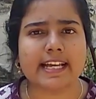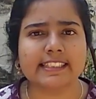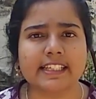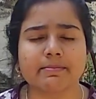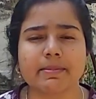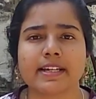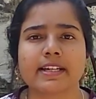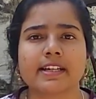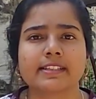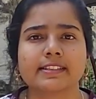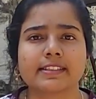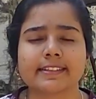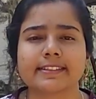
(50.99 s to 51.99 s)
ऐसे में
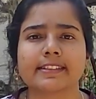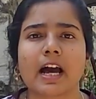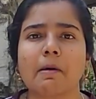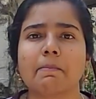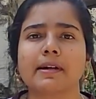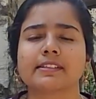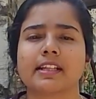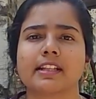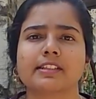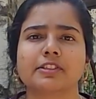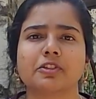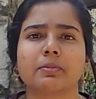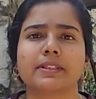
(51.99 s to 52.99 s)
संस्था संस्थापक
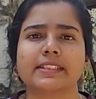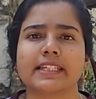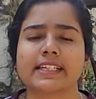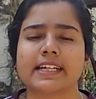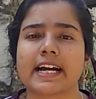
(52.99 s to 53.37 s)
सदस्यों में से